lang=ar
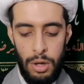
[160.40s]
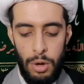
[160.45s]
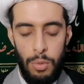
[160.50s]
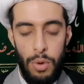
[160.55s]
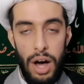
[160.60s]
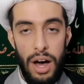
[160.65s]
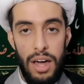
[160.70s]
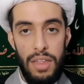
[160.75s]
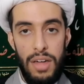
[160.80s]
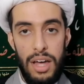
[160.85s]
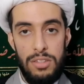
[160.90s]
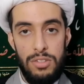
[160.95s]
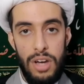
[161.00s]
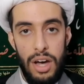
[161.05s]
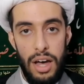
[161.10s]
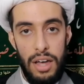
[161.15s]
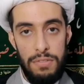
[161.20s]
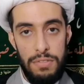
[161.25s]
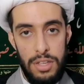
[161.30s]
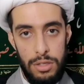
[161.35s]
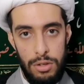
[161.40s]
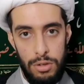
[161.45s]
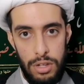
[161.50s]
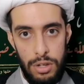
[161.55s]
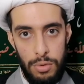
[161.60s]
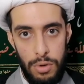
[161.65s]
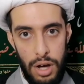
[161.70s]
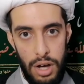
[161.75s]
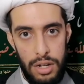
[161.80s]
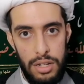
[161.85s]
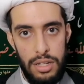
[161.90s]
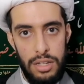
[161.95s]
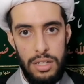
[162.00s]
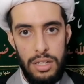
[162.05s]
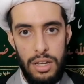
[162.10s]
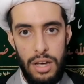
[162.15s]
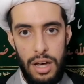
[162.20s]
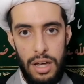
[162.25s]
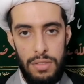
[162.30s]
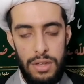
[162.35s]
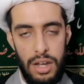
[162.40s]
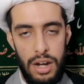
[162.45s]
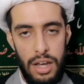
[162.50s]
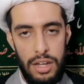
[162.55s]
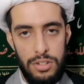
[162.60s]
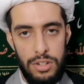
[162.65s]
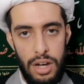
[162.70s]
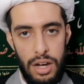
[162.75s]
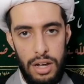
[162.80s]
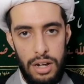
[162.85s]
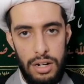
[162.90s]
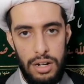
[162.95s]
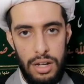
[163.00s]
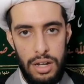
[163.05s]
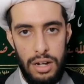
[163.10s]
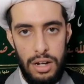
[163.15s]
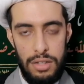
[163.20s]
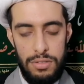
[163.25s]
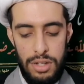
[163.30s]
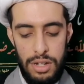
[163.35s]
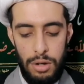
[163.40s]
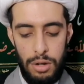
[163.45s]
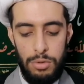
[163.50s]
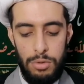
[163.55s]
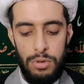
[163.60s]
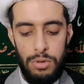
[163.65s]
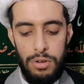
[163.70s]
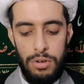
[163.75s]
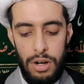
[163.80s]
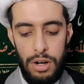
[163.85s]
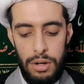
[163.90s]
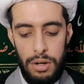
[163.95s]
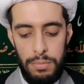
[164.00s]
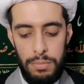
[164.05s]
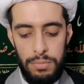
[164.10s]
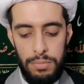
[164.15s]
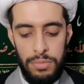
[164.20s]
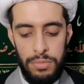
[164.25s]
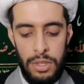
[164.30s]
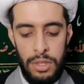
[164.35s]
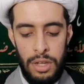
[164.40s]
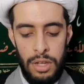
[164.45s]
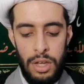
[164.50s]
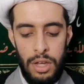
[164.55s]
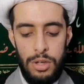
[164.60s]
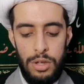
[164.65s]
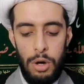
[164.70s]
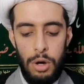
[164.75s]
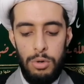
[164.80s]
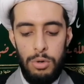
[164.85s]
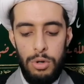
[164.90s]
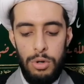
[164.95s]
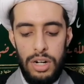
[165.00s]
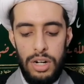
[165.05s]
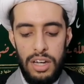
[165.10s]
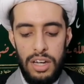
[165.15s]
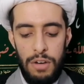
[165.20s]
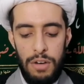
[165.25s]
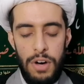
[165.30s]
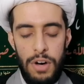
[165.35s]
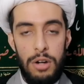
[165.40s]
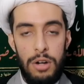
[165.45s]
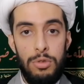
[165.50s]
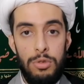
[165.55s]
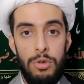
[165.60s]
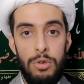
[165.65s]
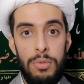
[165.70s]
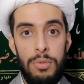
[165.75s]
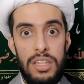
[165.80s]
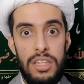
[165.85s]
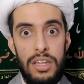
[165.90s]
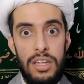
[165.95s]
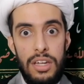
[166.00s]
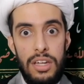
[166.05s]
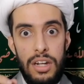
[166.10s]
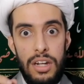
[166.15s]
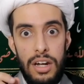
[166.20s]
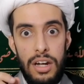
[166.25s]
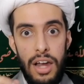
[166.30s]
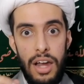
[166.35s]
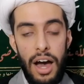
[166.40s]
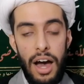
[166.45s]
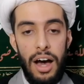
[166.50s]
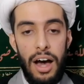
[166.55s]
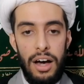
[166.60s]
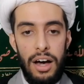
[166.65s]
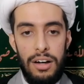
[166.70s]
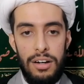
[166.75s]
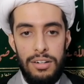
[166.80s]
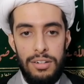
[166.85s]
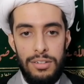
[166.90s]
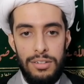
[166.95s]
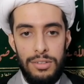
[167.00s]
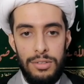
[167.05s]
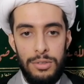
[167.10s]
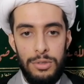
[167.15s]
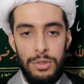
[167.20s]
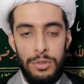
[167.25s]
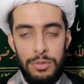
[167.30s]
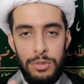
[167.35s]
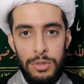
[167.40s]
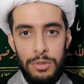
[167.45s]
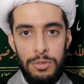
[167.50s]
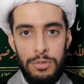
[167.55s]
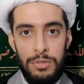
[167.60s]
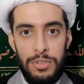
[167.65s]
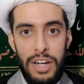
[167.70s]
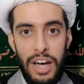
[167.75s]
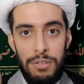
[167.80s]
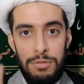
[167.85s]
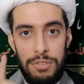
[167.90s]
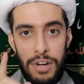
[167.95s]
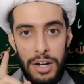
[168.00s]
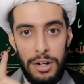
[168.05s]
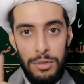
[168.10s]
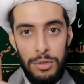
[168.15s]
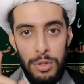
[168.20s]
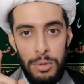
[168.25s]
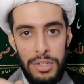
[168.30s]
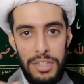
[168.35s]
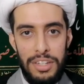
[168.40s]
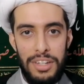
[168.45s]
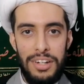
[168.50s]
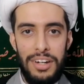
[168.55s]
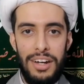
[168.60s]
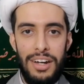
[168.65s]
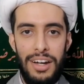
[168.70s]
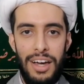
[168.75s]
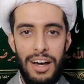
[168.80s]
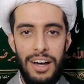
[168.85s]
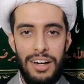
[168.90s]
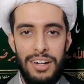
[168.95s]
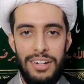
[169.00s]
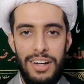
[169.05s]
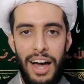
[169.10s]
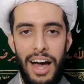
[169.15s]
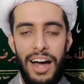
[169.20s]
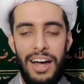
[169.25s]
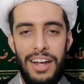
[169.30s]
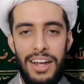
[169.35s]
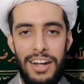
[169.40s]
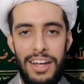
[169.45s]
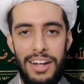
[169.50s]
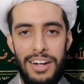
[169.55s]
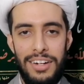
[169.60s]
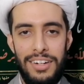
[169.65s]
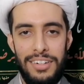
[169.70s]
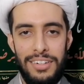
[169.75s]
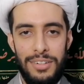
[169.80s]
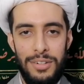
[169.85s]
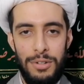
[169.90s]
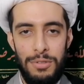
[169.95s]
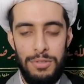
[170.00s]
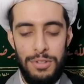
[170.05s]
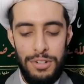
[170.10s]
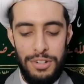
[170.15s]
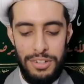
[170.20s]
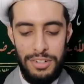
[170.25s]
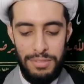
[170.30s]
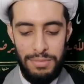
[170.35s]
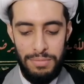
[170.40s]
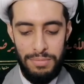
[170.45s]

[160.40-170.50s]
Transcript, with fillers: وهذا جاء في ديوانه هذه الأشعار التي نقولها يقول كفرت بدين الله شوف شوف كفرت بدين الله علنا كفر